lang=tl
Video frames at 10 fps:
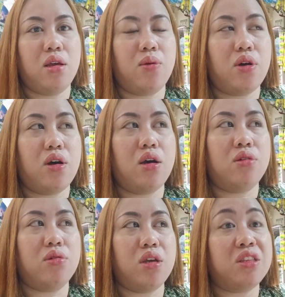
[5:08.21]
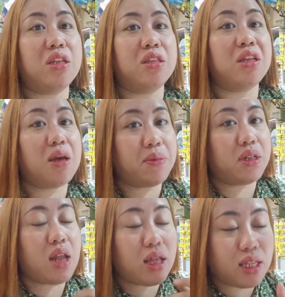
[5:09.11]
Yung ano, hindi din
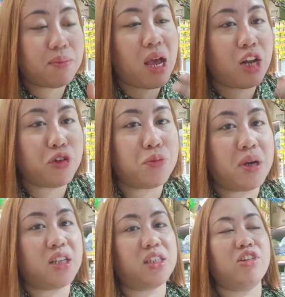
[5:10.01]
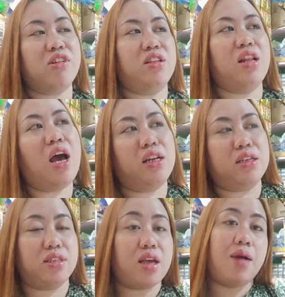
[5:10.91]
natin maano yung mga nagtatayo ng tindahan
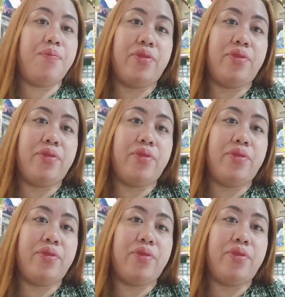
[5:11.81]
kasi nga